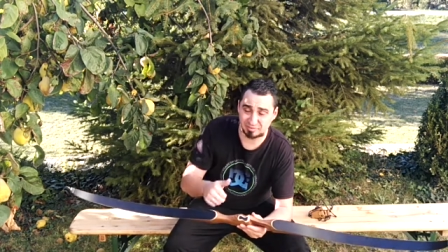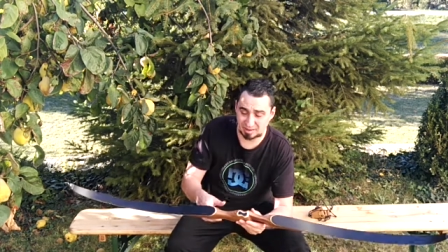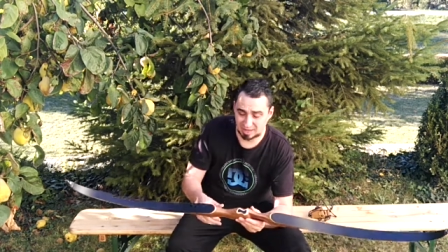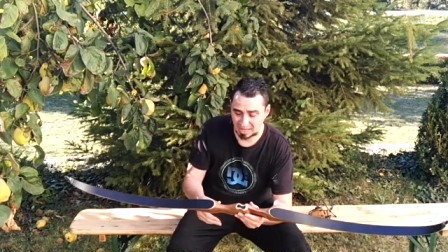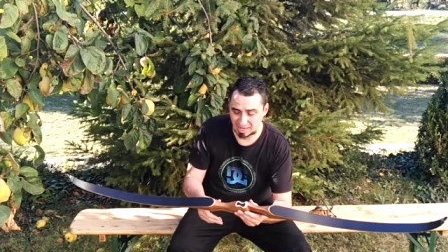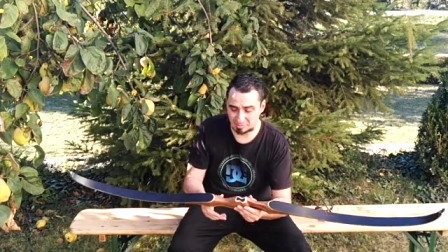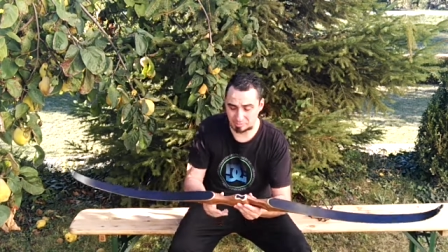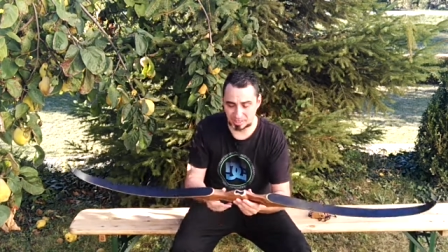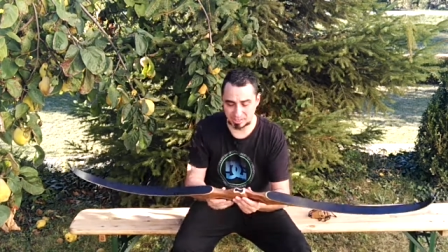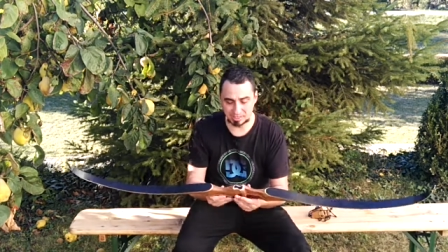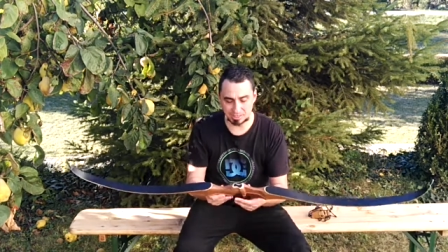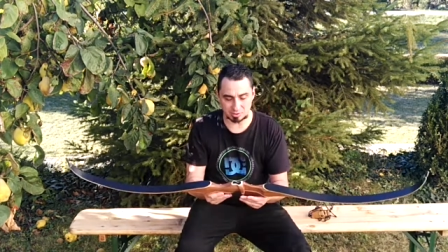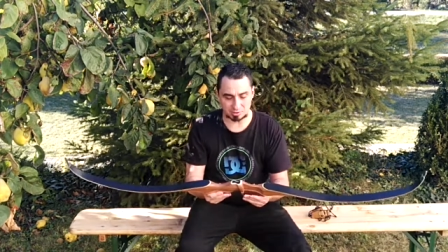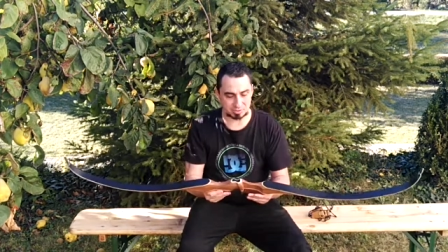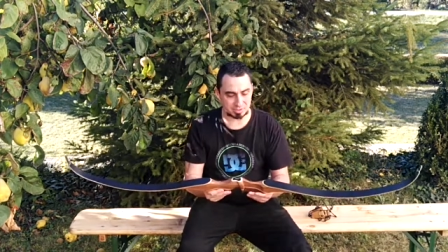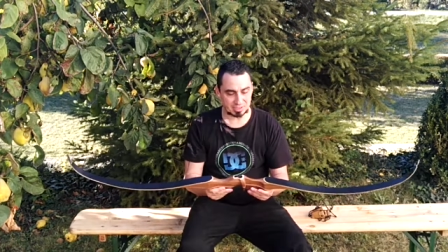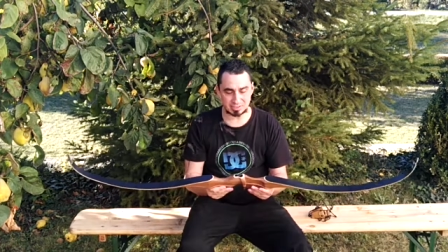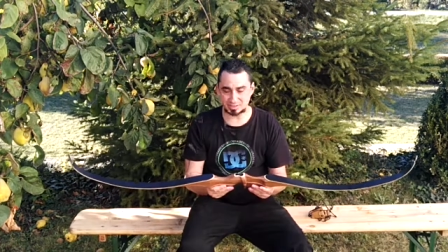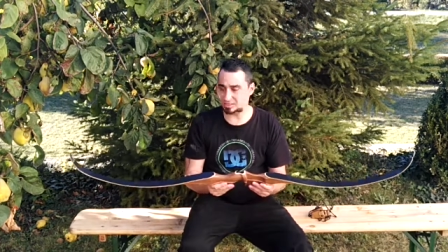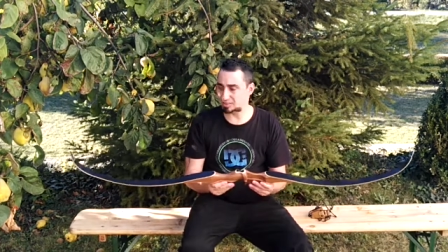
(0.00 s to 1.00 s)
verarbeitet
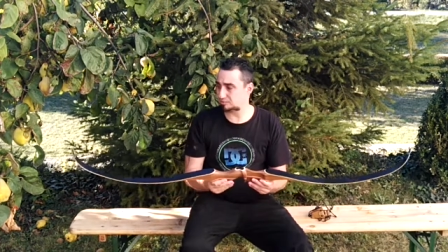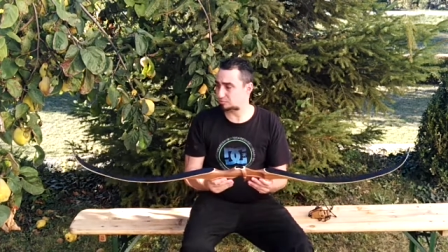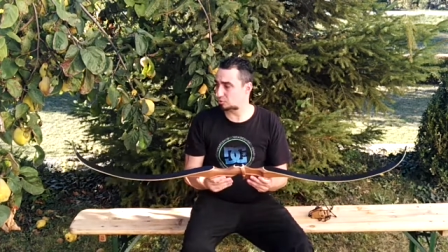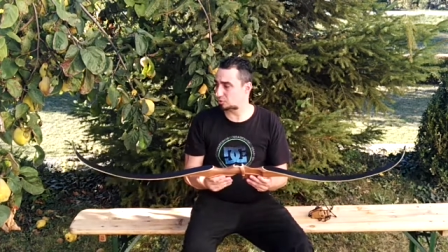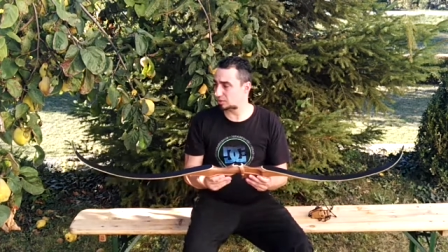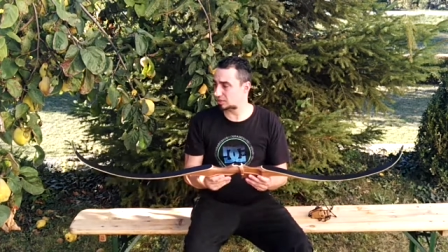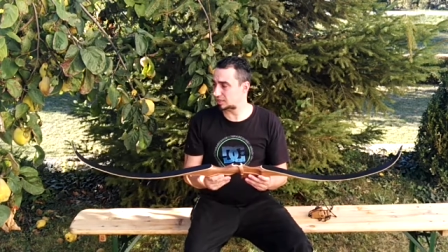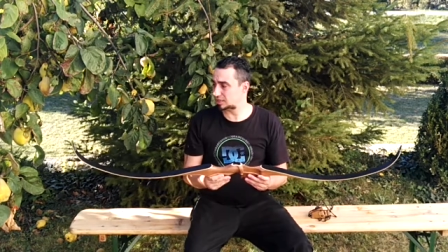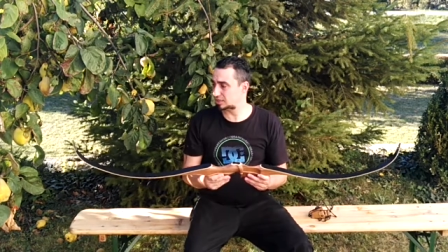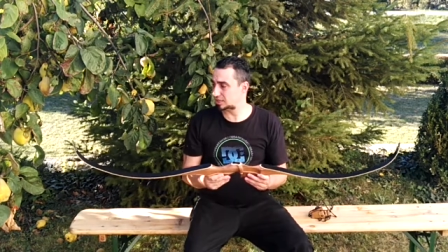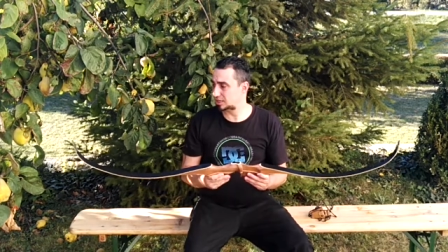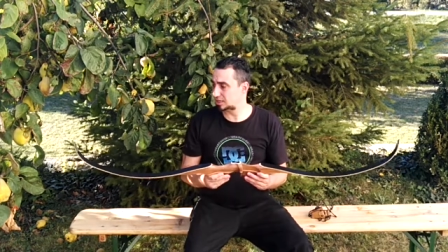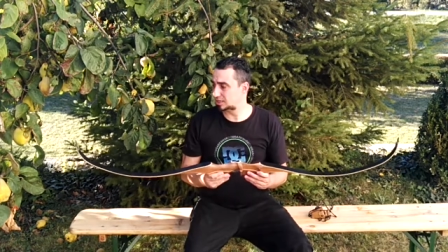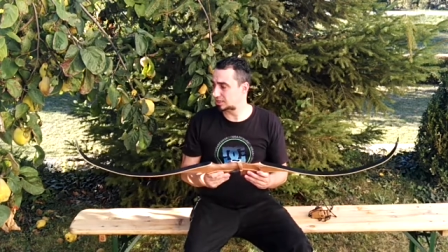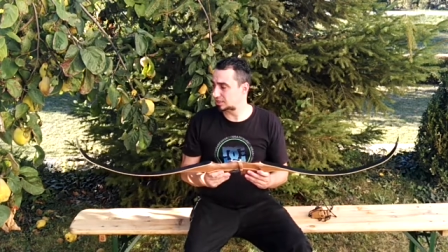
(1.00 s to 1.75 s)
und das ist wirklich